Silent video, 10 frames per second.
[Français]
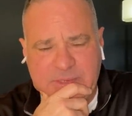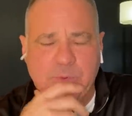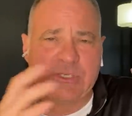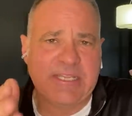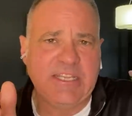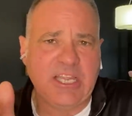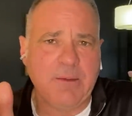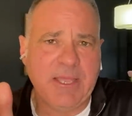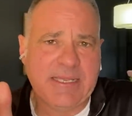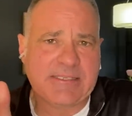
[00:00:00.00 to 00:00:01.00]
pour ce qui est des
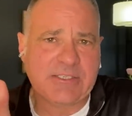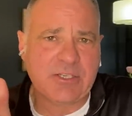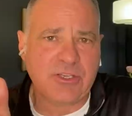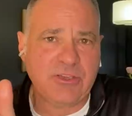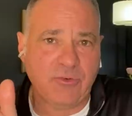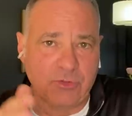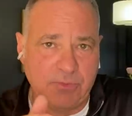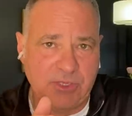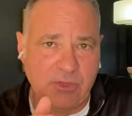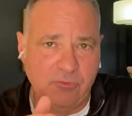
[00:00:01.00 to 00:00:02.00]
commerces euh, qui vont
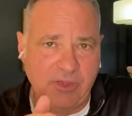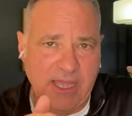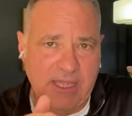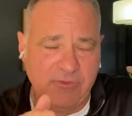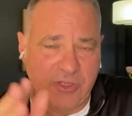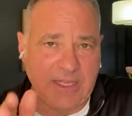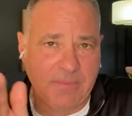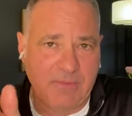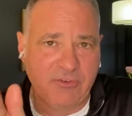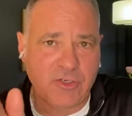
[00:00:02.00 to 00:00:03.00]
demeurer ouverts, ils vont être
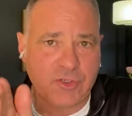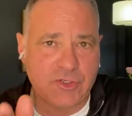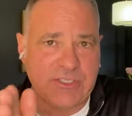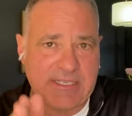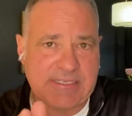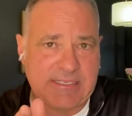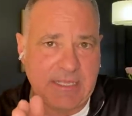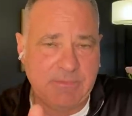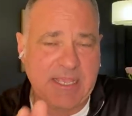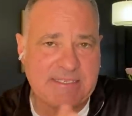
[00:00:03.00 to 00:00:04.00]
capables de vendre juste
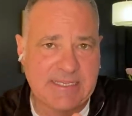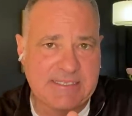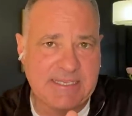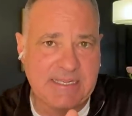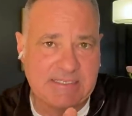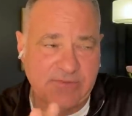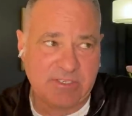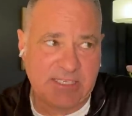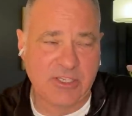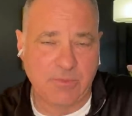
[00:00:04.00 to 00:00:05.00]
des, biens essentiels. Ça veut
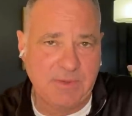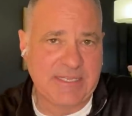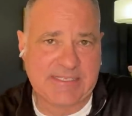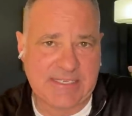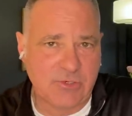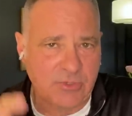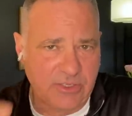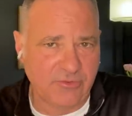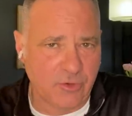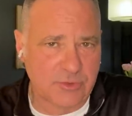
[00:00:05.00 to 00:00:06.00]
dire qu'il y a plein de sections qui
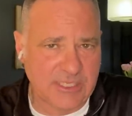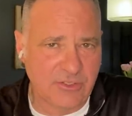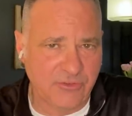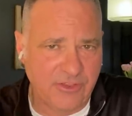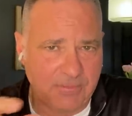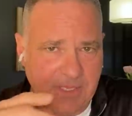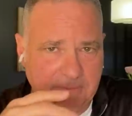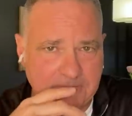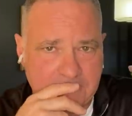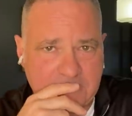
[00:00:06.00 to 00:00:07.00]
devront être fermées.
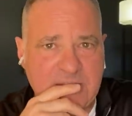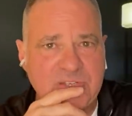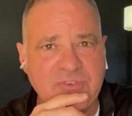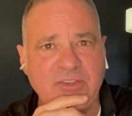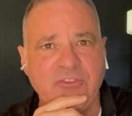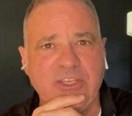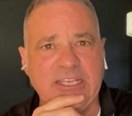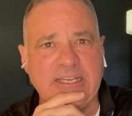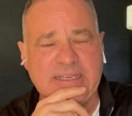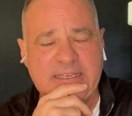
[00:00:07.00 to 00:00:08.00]
Je vais y
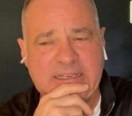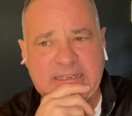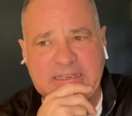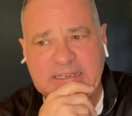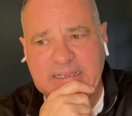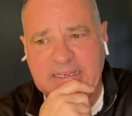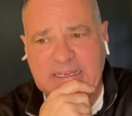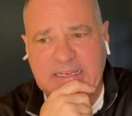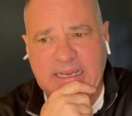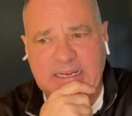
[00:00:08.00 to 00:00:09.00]
revenir.
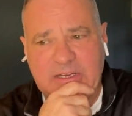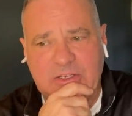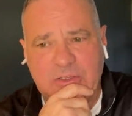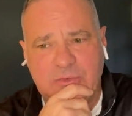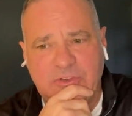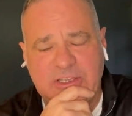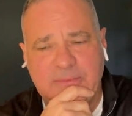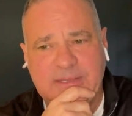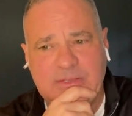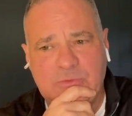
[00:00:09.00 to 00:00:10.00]
Alors, le
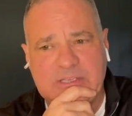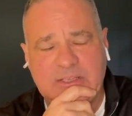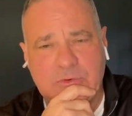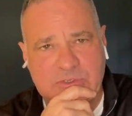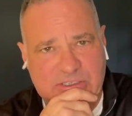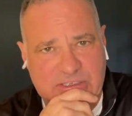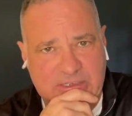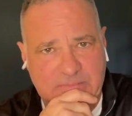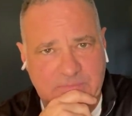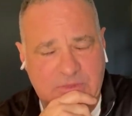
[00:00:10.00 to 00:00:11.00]
gouvernement nous annonce
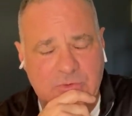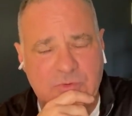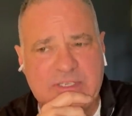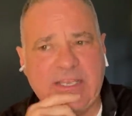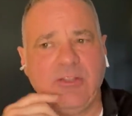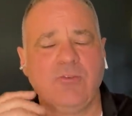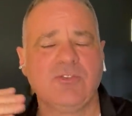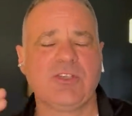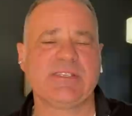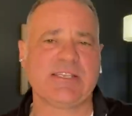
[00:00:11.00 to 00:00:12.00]
ça, nous
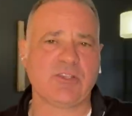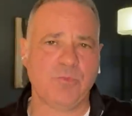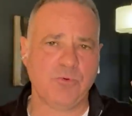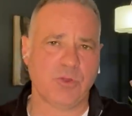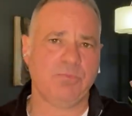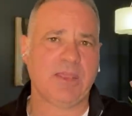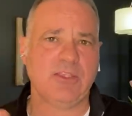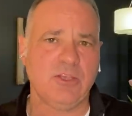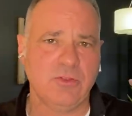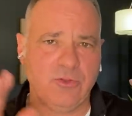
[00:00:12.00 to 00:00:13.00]
annonce que ça sera pour une
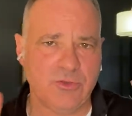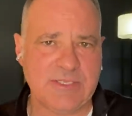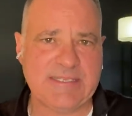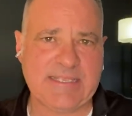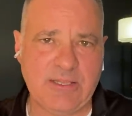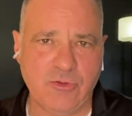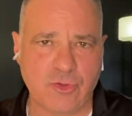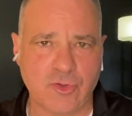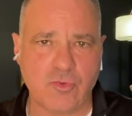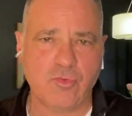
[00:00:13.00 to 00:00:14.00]
période d'une dizaine
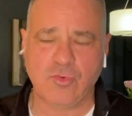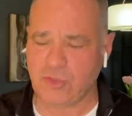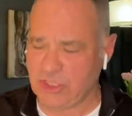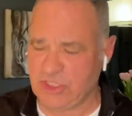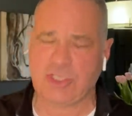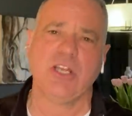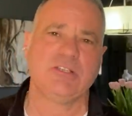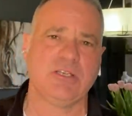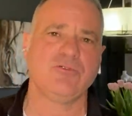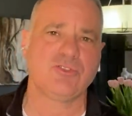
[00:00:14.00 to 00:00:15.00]
de jours. J'ai déjà
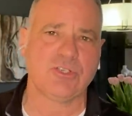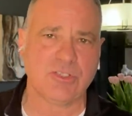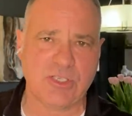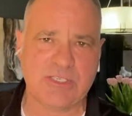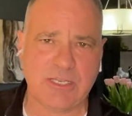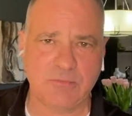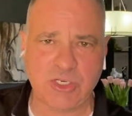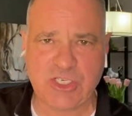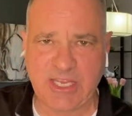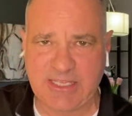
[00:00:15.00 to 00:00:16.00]
entendu ça. Ça, c'est comme
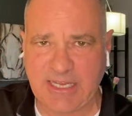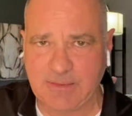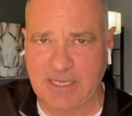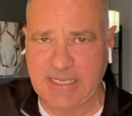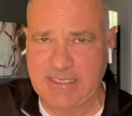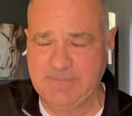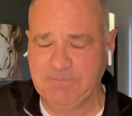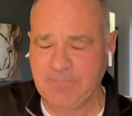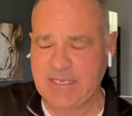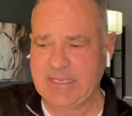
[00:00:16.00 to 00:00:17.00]
le chèque est dans mal.
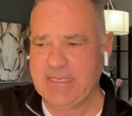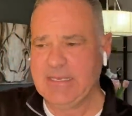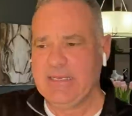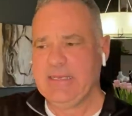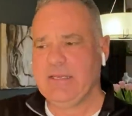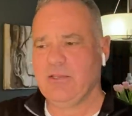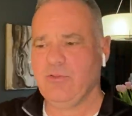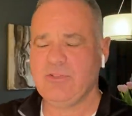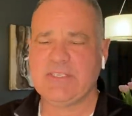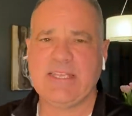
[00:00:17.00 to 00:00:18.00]
Euh,
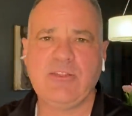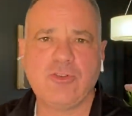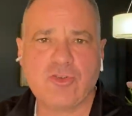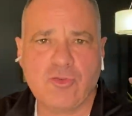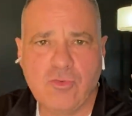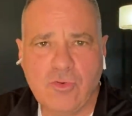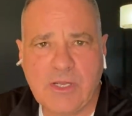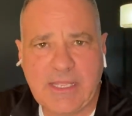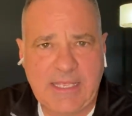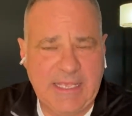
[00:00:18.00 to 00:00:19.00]
une dizaine de
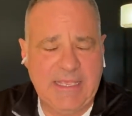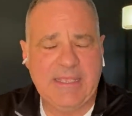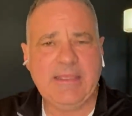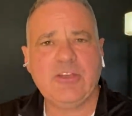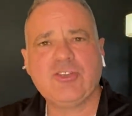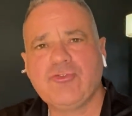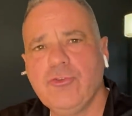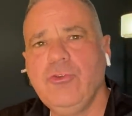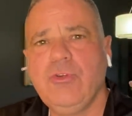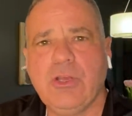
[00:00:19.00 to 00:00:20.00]
jours. Et je
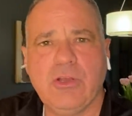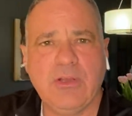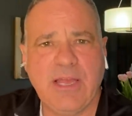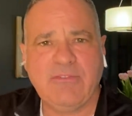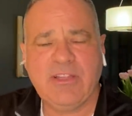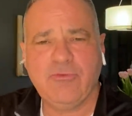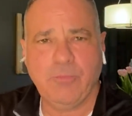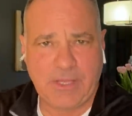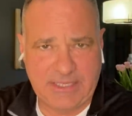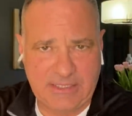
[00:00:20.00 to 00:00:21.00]
veux, euh, avant de vous
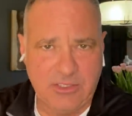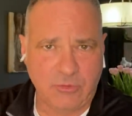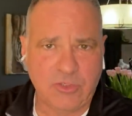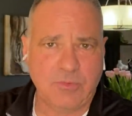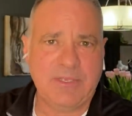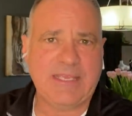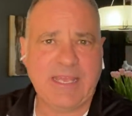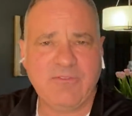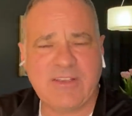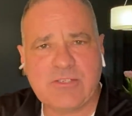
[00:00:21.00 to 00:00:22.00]
parler donc de mes
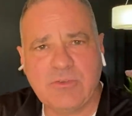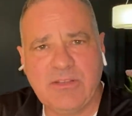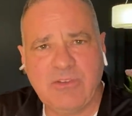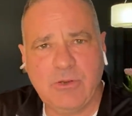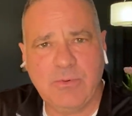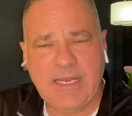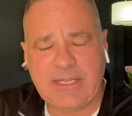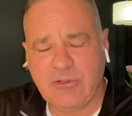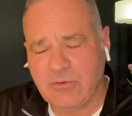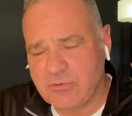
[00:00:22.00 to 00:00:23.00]
quatre façons d'évaluer
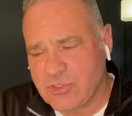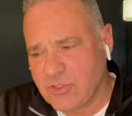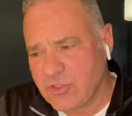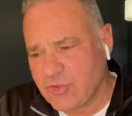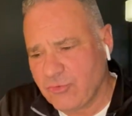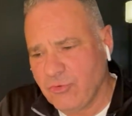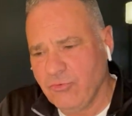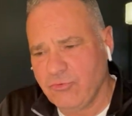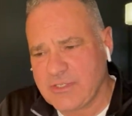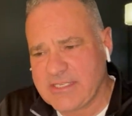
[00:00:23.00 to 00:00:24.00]
l'annonce, je veux
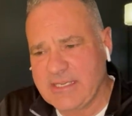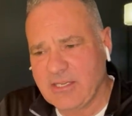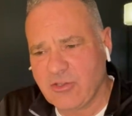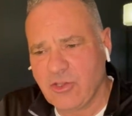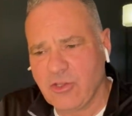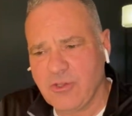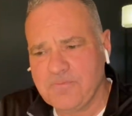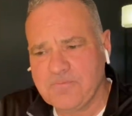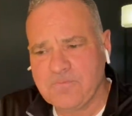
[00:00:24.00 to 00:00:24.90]
vous dire que